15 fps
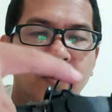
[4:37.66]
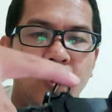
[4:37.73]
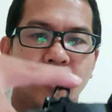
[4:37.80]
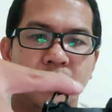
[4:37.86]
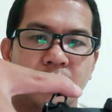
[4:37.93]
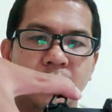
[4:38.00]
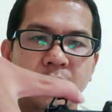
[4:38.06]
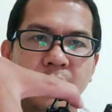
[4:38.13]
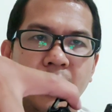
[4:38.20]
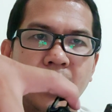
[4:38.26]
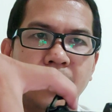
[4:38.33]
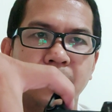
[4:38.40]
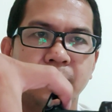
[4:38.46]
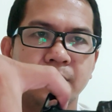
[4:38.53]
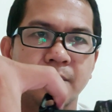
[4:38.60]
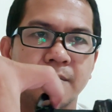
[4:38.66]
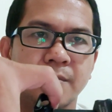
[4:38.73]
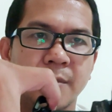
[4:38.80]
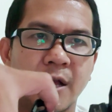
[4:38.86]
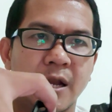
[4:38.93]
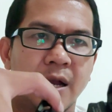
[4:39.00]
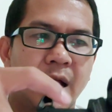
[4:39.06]
ปลดนะครับ
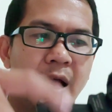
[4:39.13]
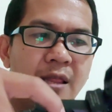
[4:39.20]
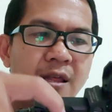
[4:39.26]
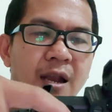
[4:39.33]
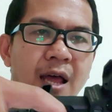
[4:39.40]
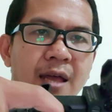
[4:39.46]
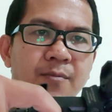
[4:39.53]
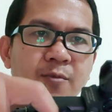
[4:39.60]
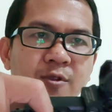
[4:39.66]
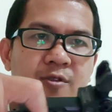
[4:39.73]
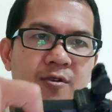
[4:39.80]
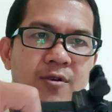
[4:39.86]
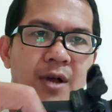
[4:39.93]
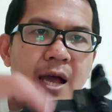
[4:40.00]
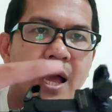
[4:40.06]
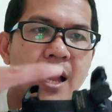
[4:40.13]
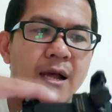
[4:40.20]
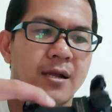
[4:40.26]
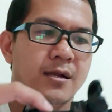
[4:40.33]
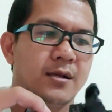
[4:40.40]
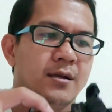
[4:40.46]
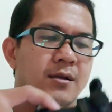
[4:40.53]
คันท้ายสไลด์ปลดสองข้าง
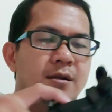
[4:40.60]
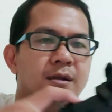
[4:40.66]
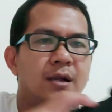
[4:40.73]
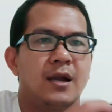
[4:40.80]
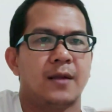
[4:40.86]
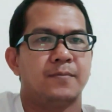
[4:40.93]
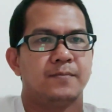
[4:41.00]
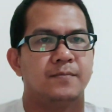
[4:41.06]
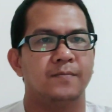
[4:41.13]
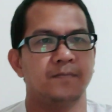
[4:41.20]
นะครับ